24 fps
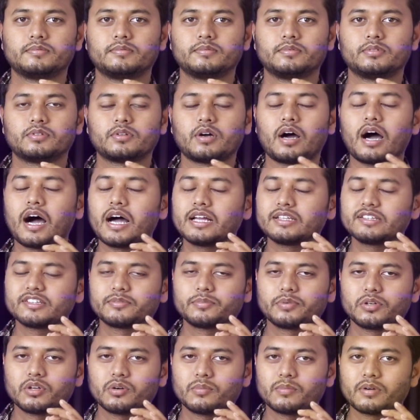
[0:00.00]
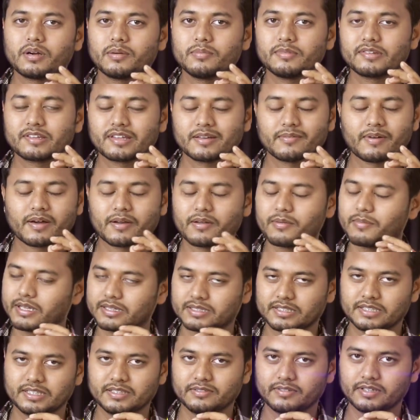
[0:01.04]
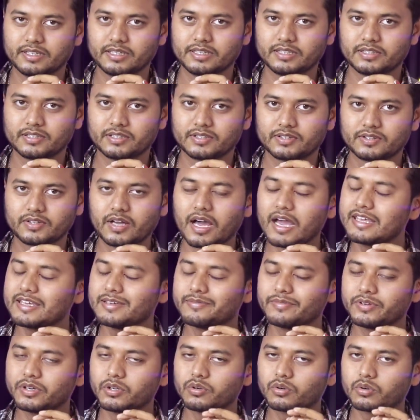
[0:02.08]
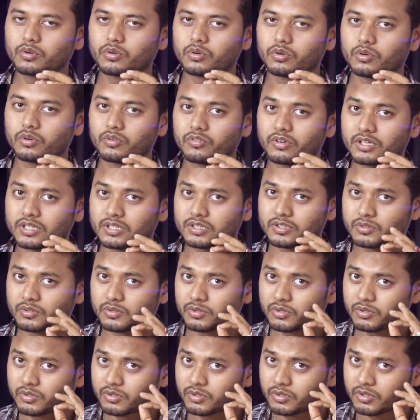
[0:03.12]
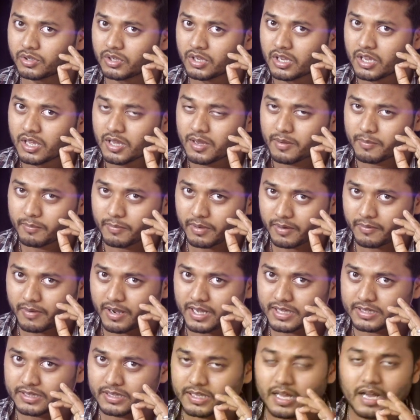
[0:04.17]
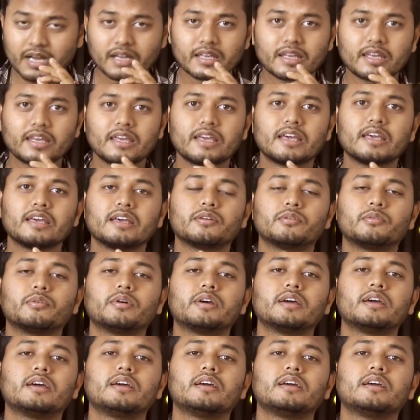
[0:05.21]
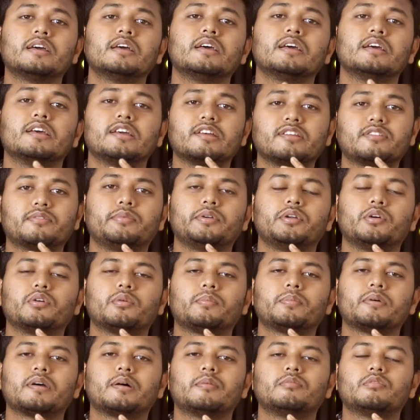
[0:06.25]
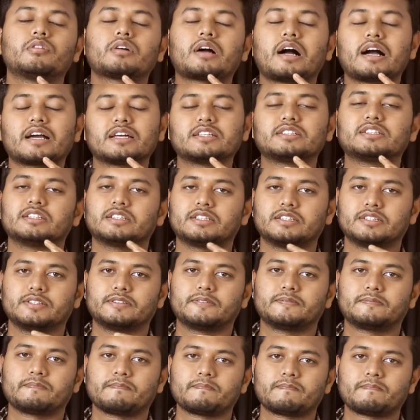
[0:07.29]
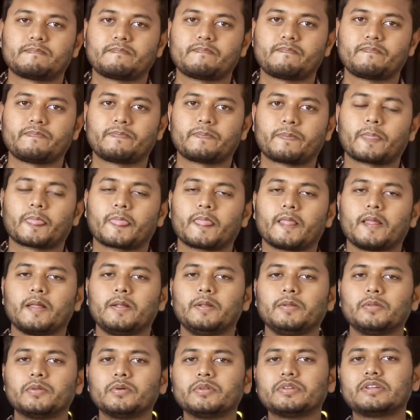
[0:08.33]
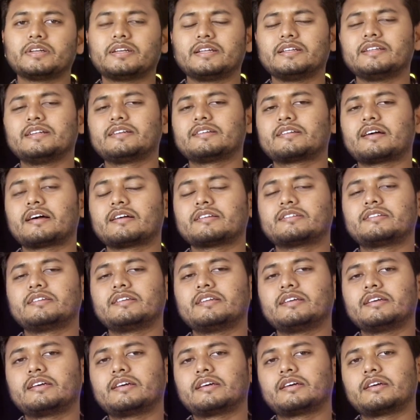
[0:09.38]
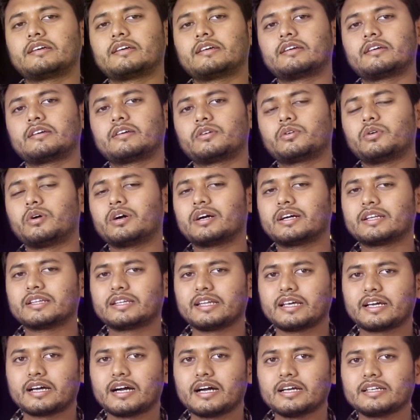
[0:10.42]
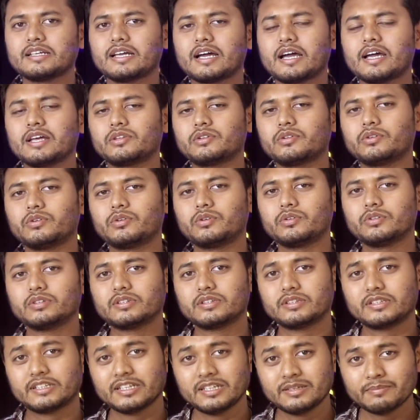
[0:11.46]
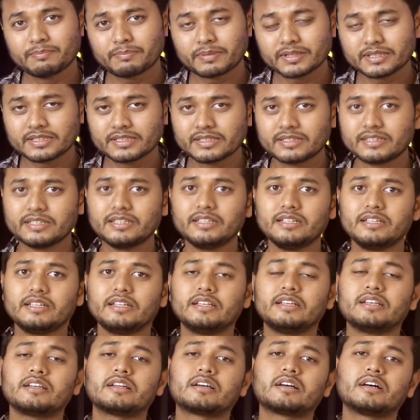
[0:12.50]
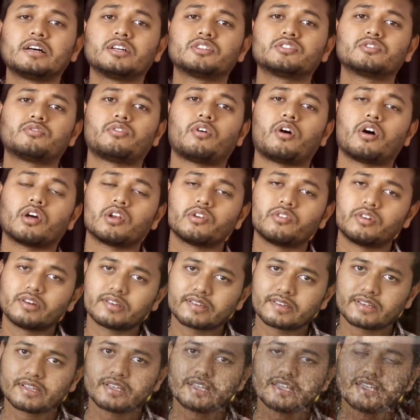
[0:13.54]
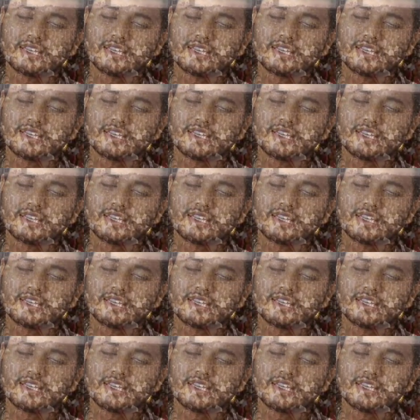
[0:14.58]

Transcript: तो आज इस वीडियो में हम इसके बारे में बात करने वाले हैं तो आइए वीडियो को वक्त को बर्बाद ना किए हुए इस वीडियो पे हम लोग आगे चलते हैं तो धीरेन्द्र शास्त्री को अगर देखा जाए तो दिन प्रतिदिन इनका जो फॉलोअर्स है ये